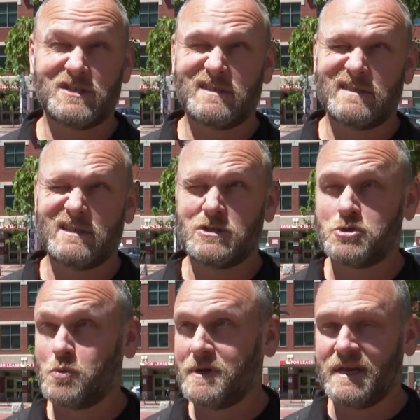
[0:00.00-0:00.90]
six
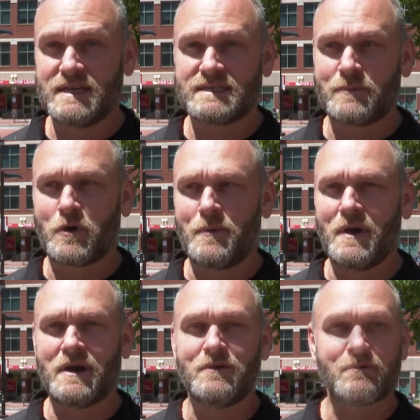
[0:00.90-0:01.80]
choix dans les cinq premières.